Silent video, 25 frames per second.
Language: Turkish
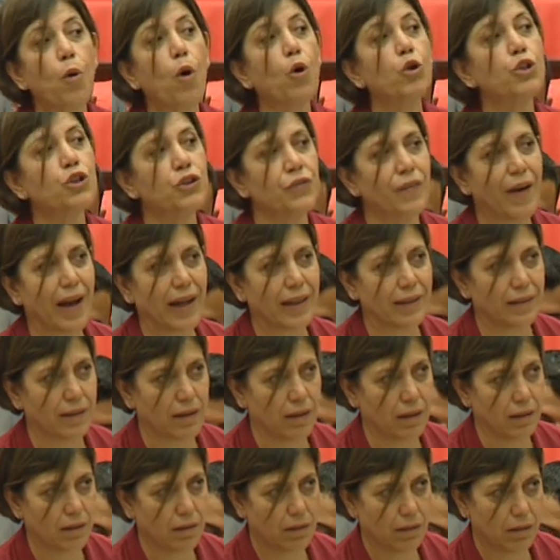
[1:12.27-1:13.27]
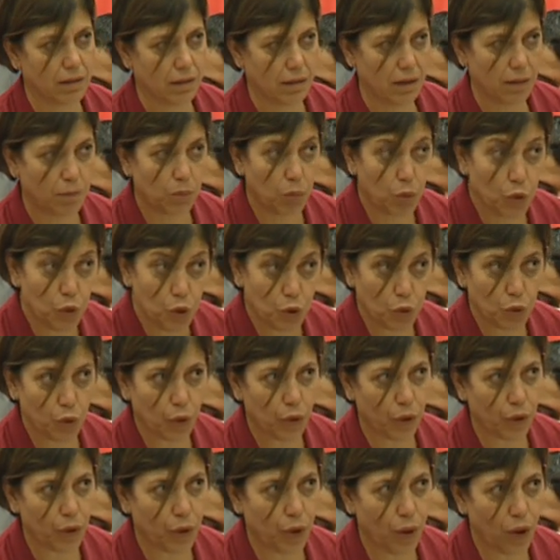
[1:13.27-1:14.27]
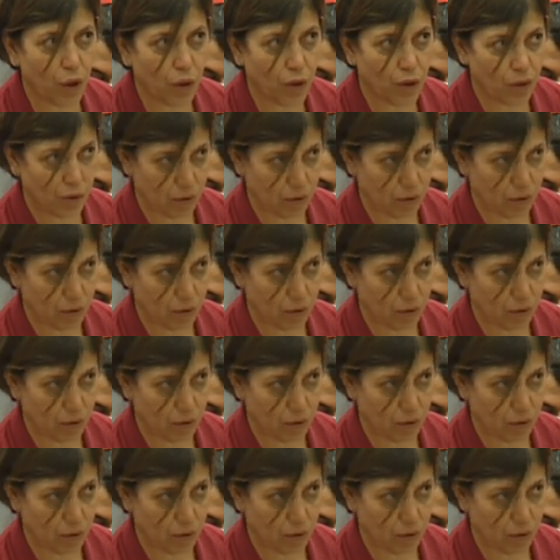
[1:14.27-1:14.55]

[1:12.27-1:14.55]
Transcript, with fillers: poz verdi? Bunu soruyor.